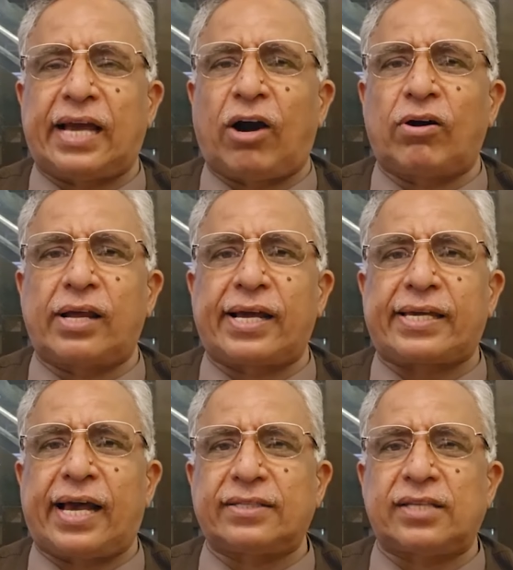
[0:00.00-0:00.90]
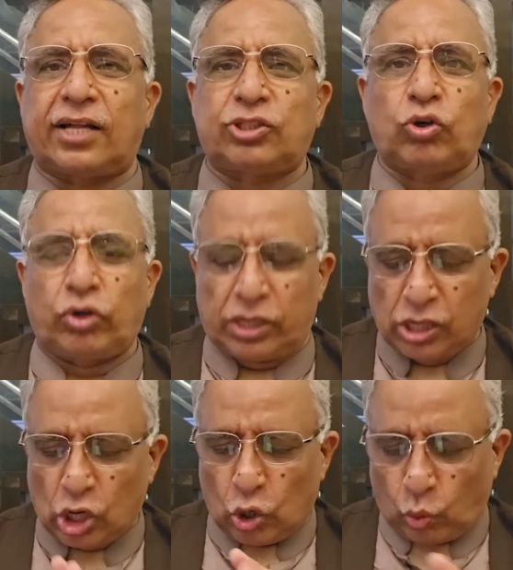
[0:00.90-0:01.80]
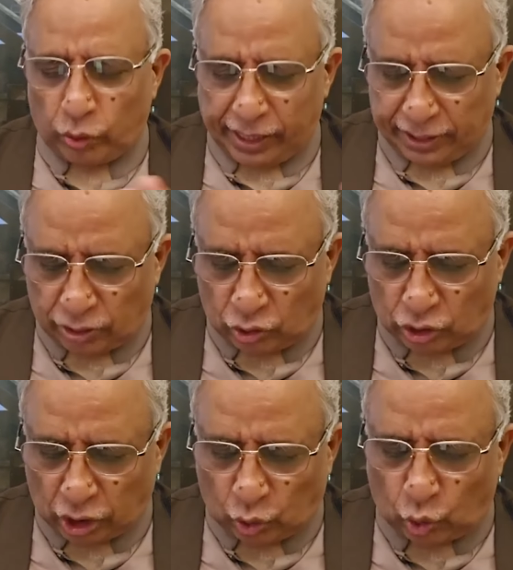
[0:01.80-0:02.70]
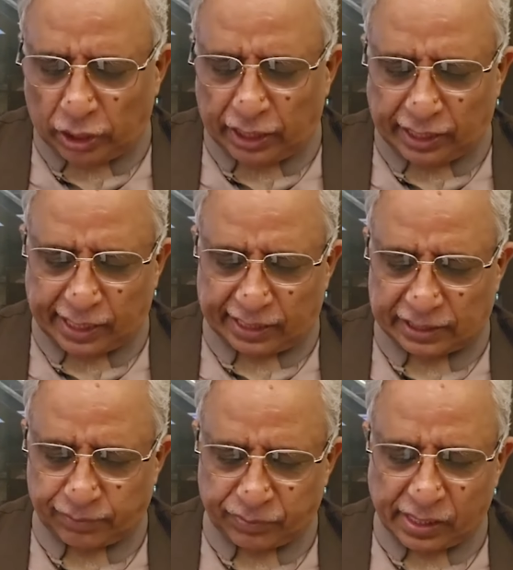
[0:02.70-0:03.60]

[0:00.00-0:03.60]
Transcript: क्या हो रहा है क्या ज्यादा हो रही है उन्हें इन चीज़ों से कोई नहीं लेना जी